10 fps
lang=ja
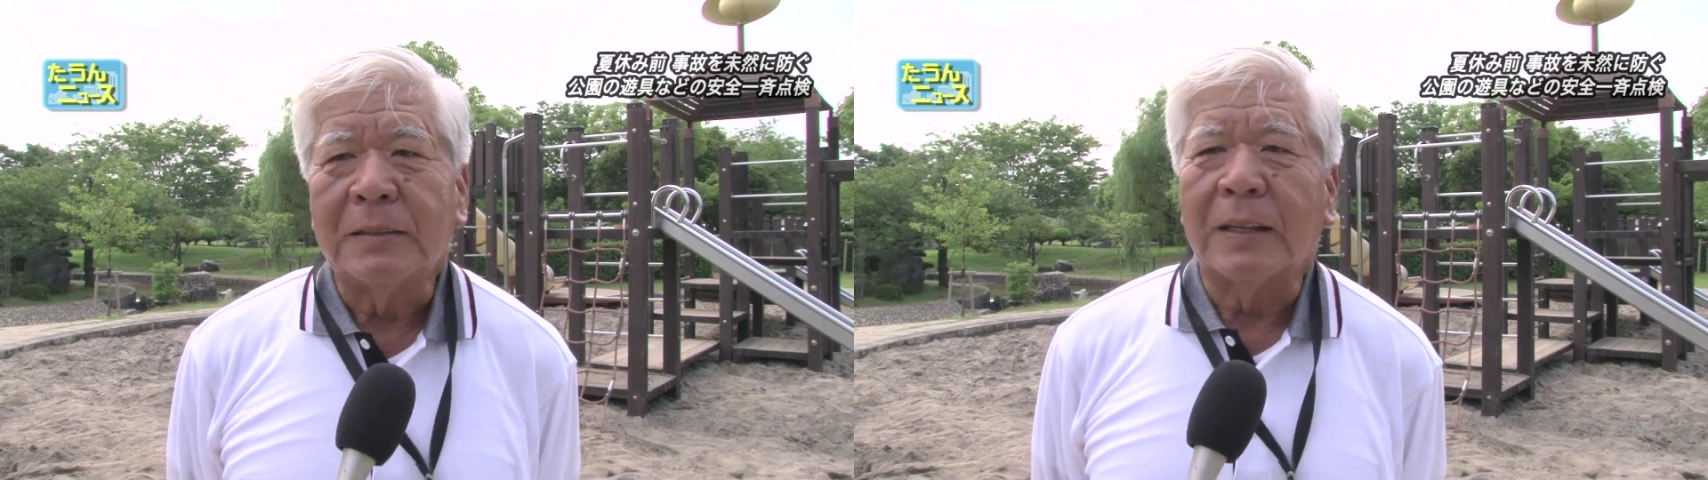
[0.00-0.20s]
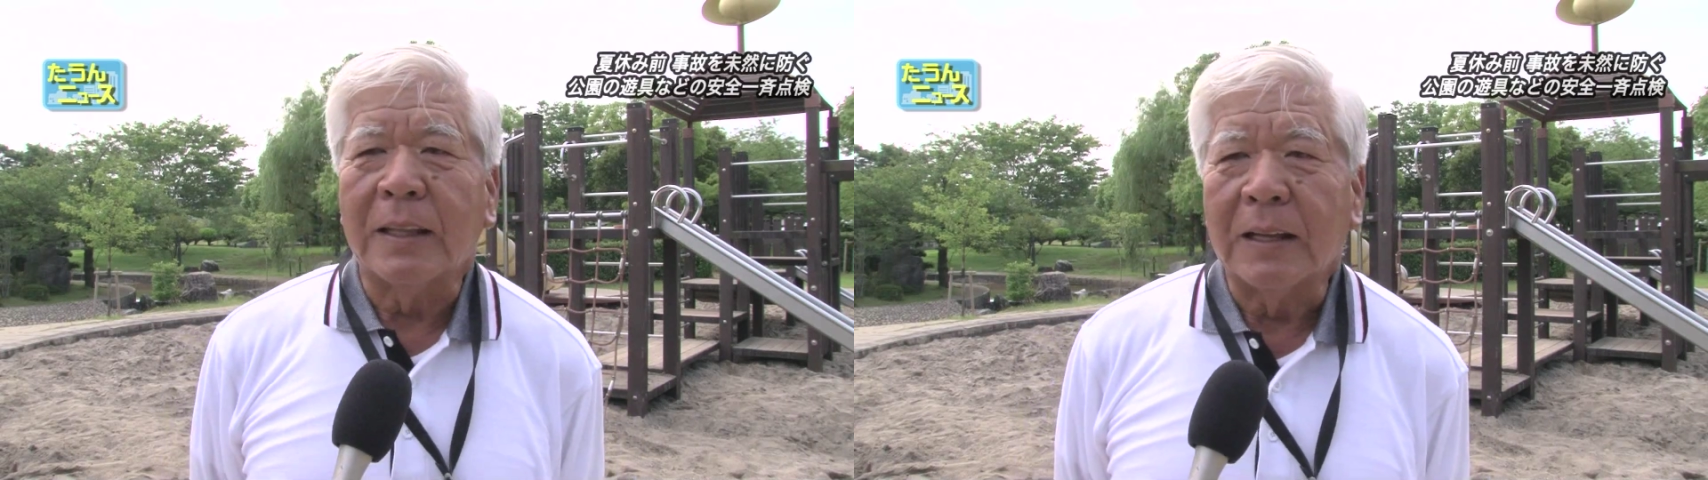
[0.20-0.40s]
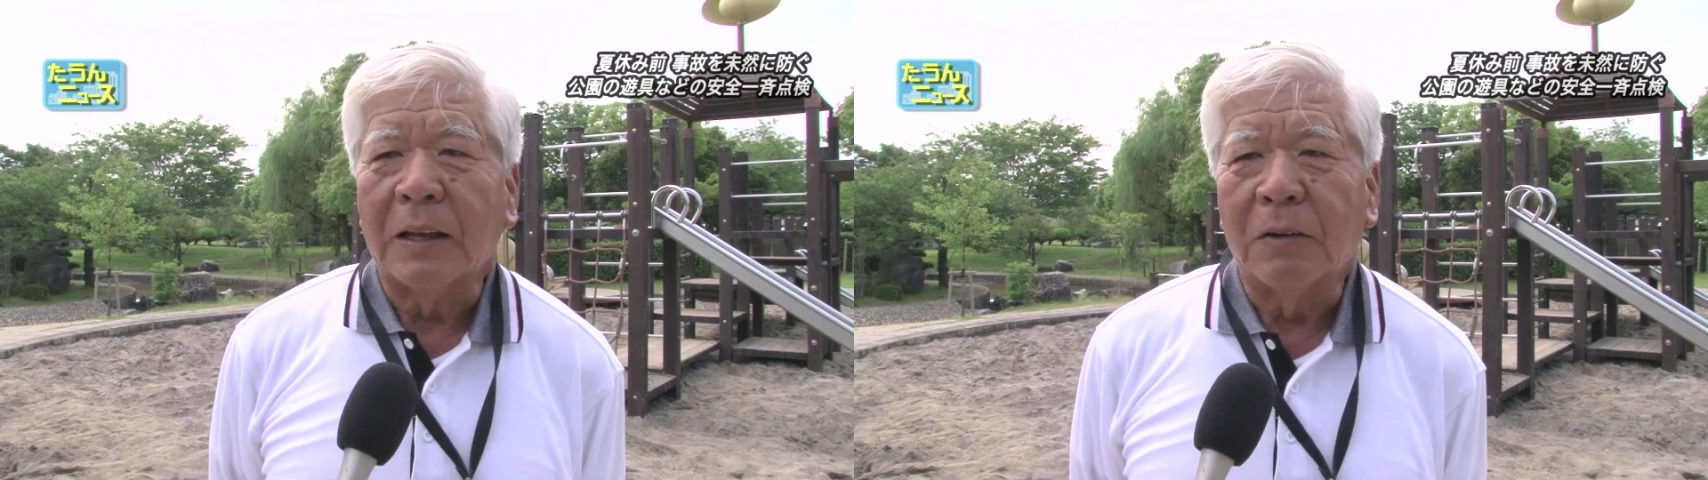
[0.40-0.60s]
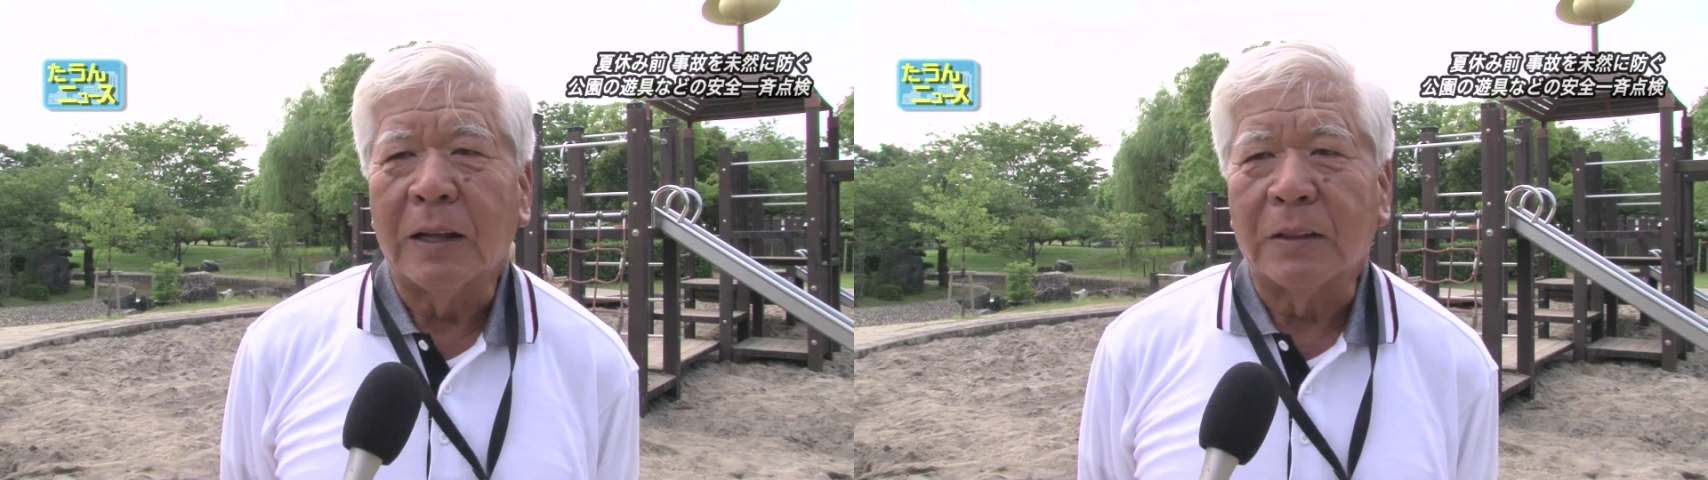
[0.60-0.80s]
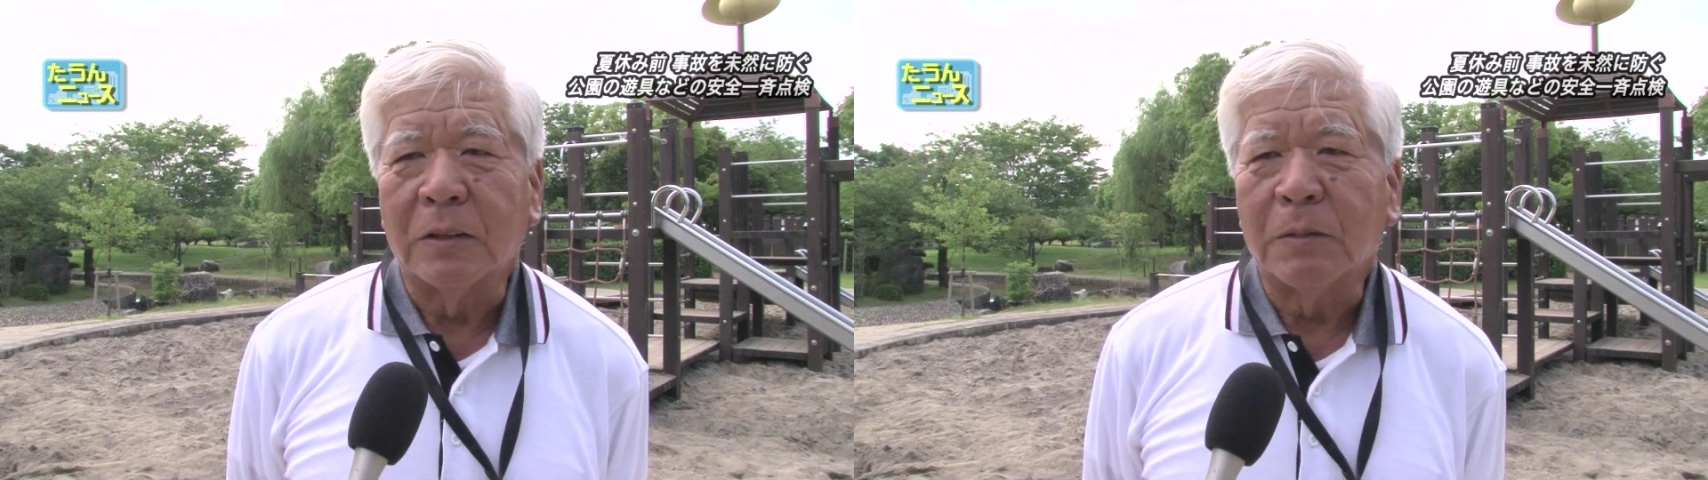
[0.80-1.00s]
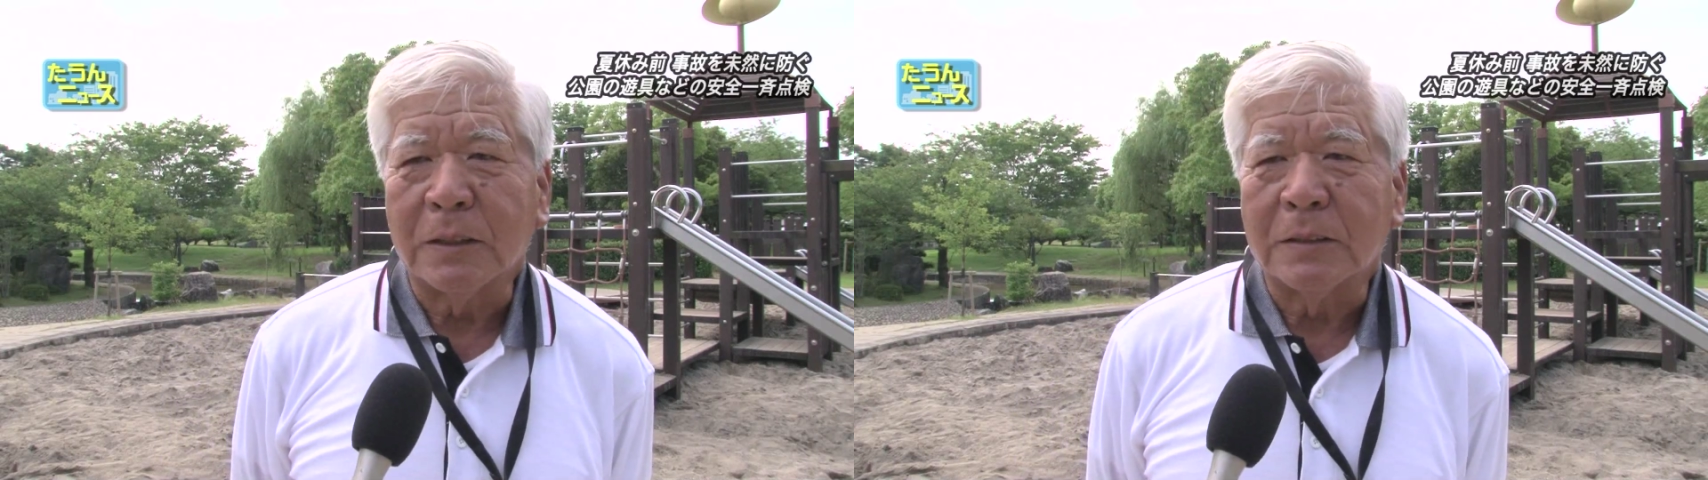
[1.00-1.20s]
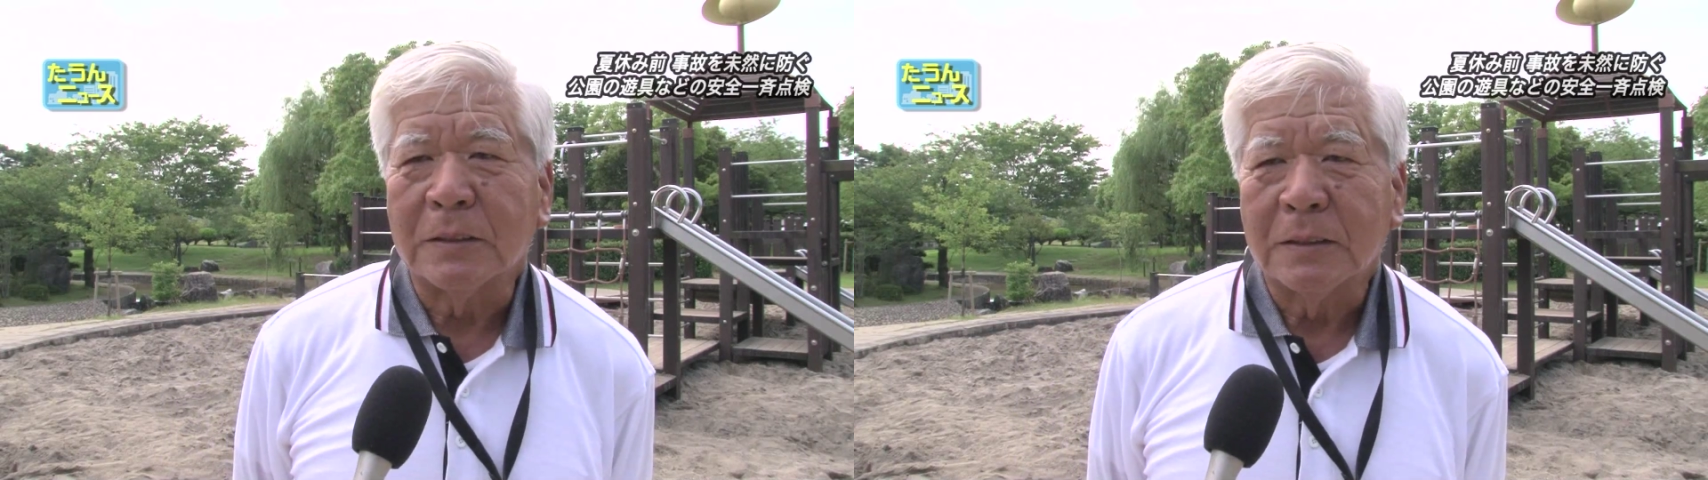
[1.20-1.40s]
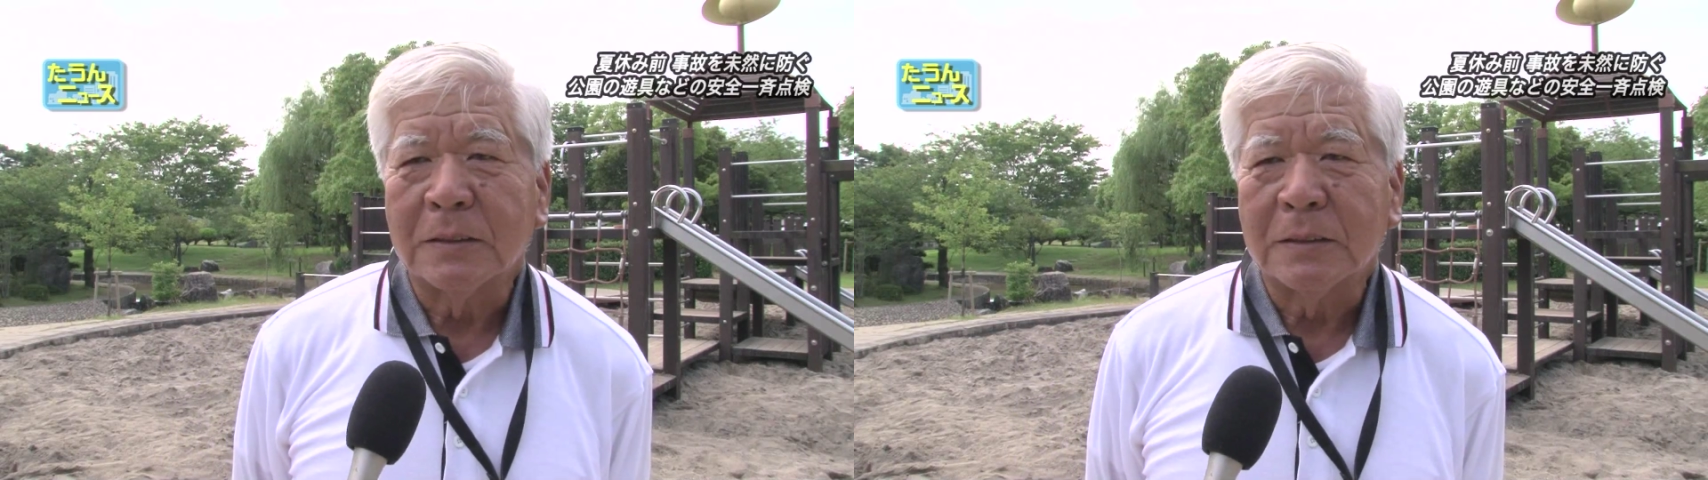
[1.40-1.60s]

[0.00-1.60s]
切点検をやっております。